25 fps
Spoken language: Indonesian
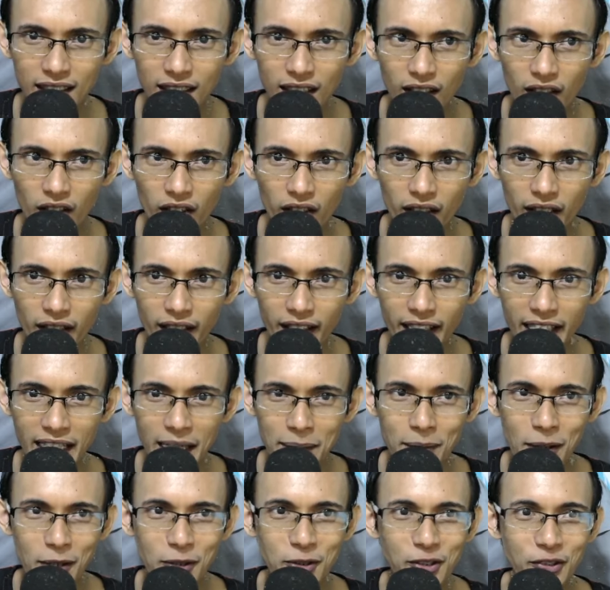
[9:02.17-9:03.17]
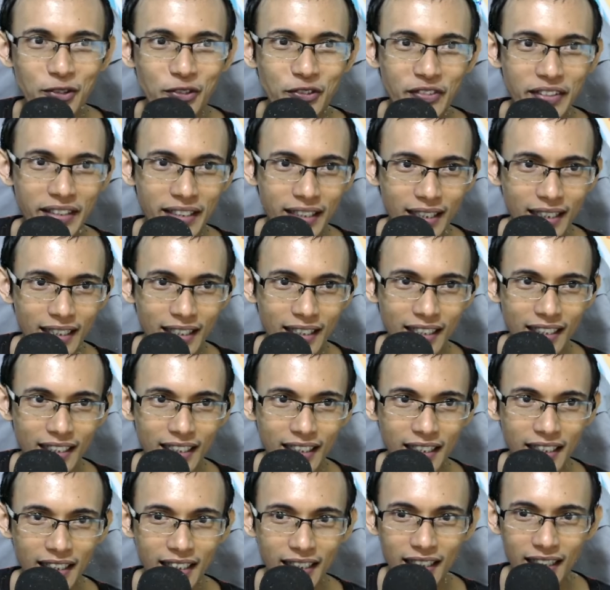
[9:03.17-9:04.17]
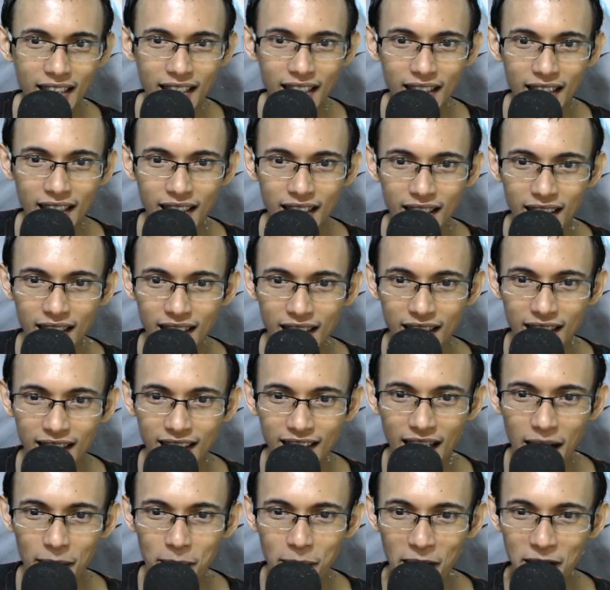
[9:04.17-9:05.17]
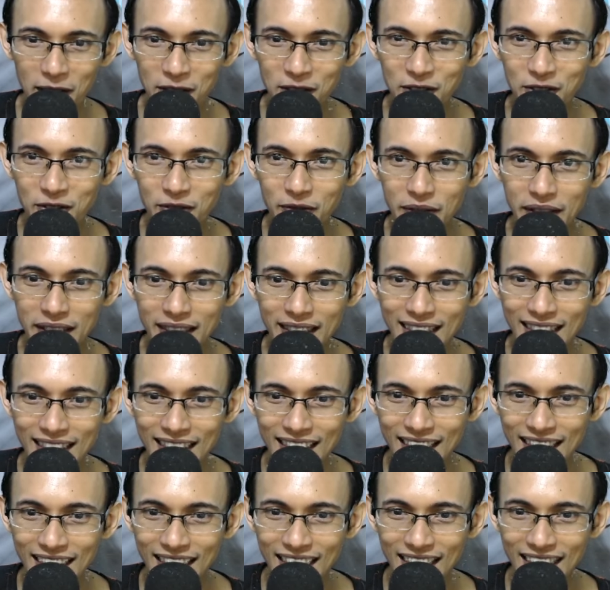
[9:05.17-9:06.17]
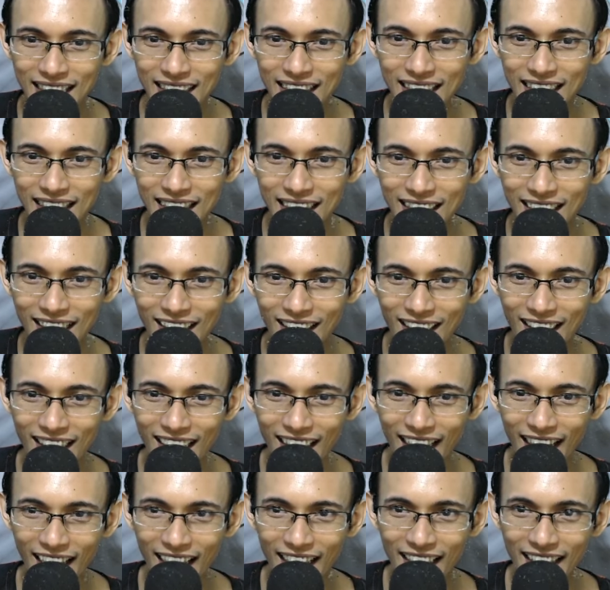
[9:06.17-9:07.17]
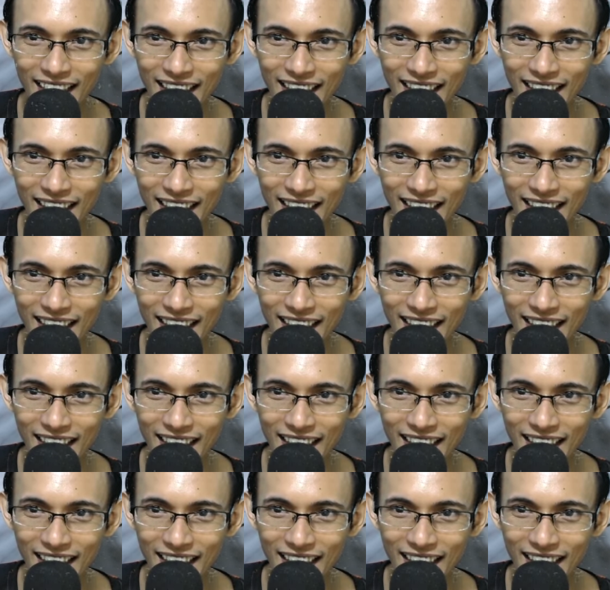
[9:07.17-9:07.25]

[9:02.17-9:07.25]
oke okay, dapat Luffy dapat Luffy oke okay.